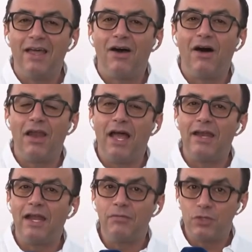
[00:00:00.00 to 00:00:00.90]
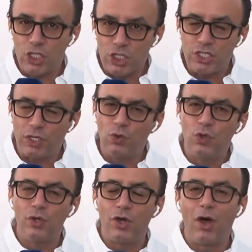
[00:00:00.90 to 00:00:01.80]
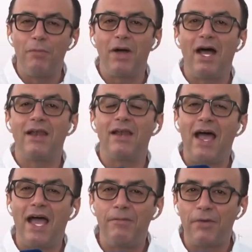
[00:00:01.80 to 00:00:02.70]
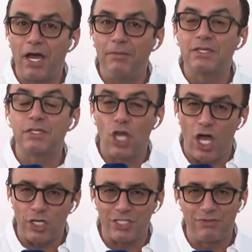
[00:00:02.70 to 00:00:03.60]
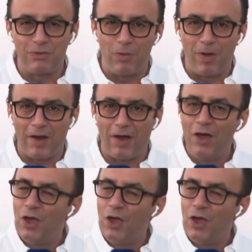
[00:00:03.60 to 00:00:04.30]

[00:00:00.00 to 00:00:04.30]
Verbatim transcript: قال ان المشجعون هم اللاعب رقم 12 في المباراه